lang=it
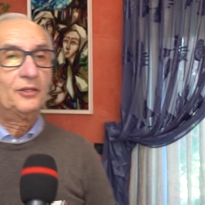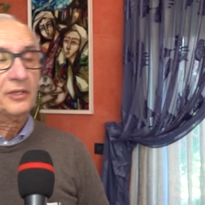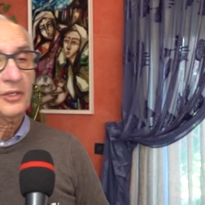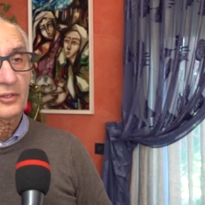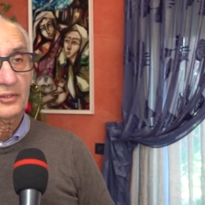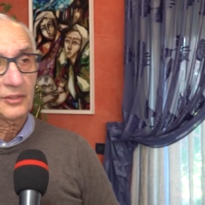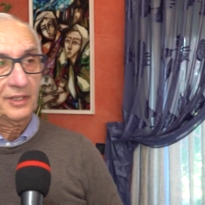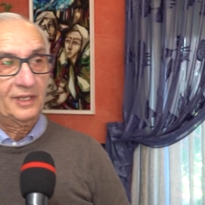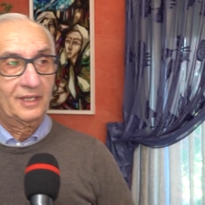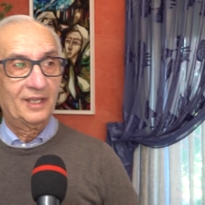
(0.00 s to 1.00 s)
Io ricordo
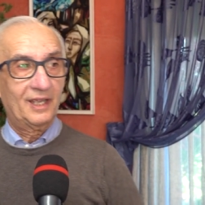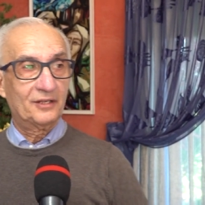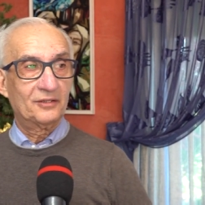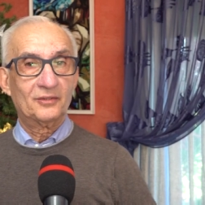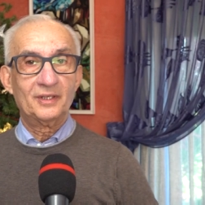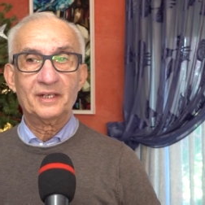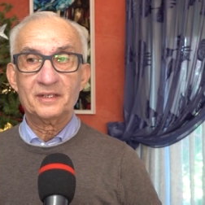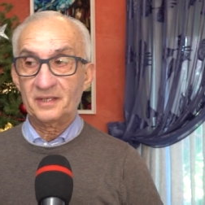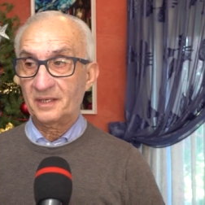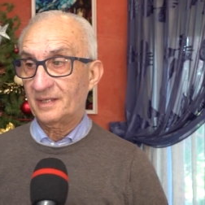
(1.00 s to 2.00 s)
che erano gli
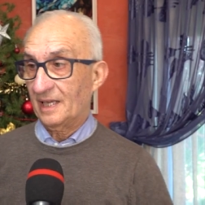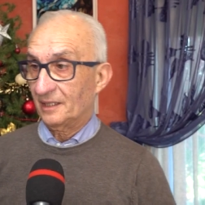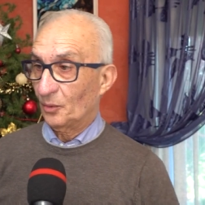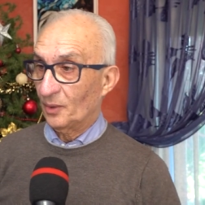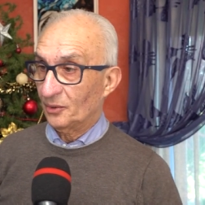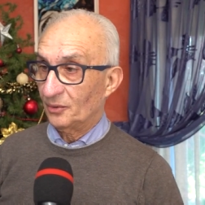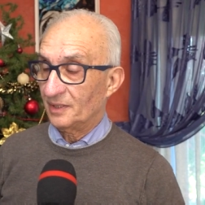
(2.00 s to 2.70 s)
anni 60 quando